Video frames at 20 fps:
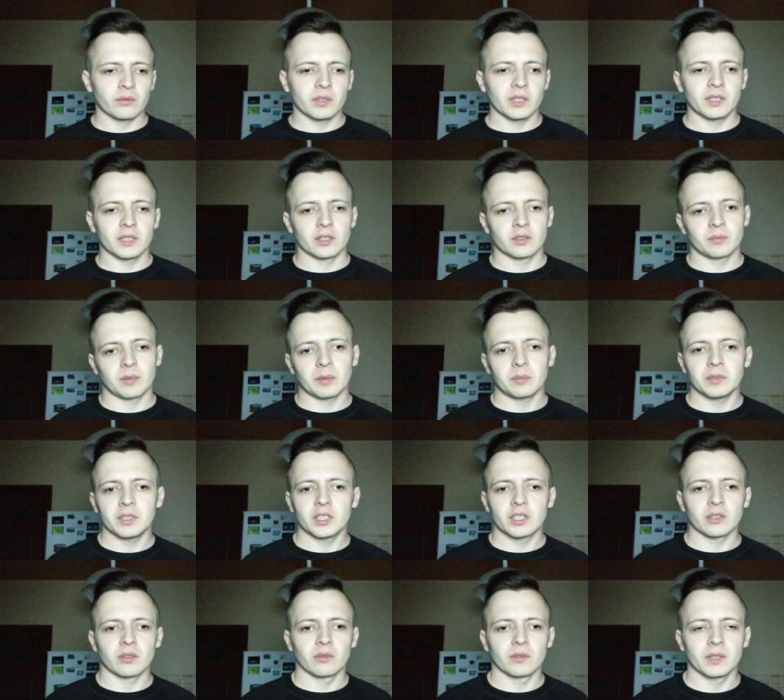тысяч
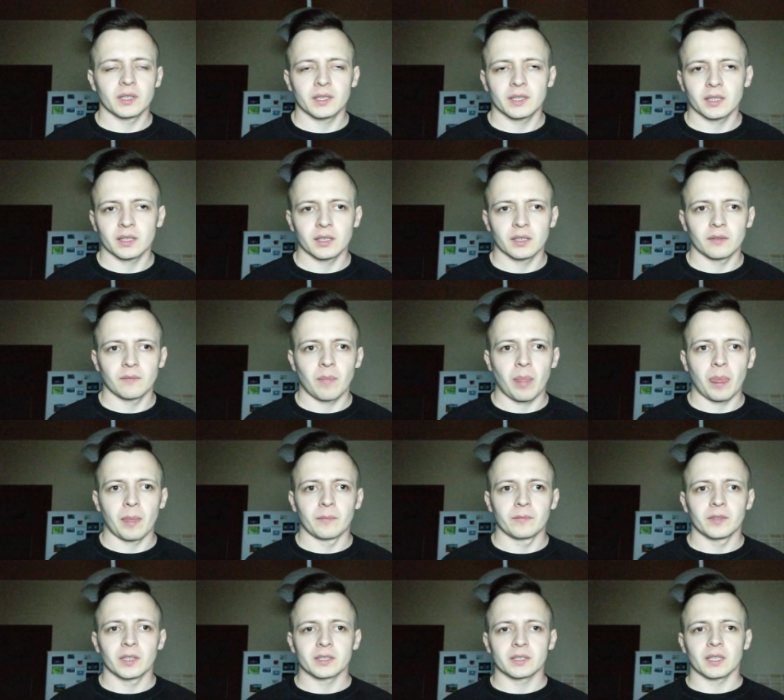подписчиков, вот это
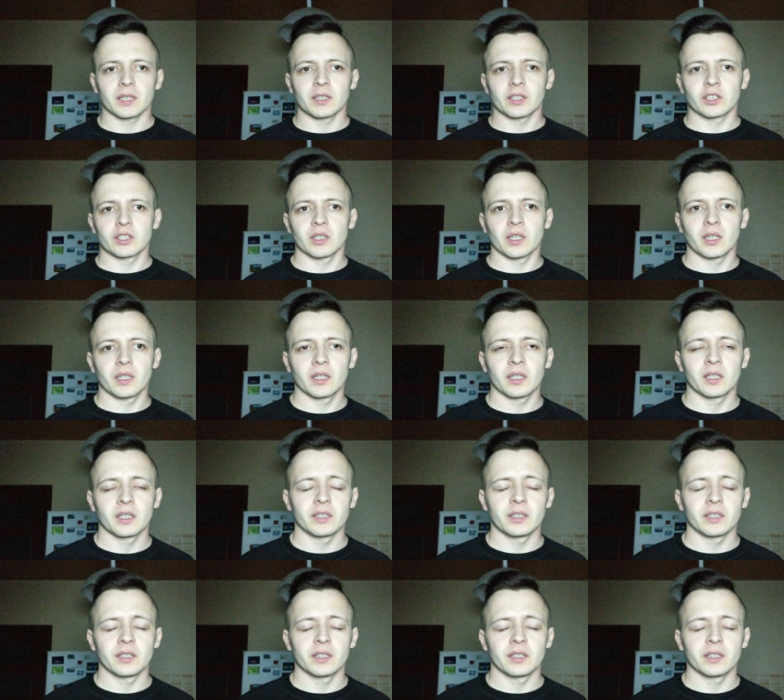достаточно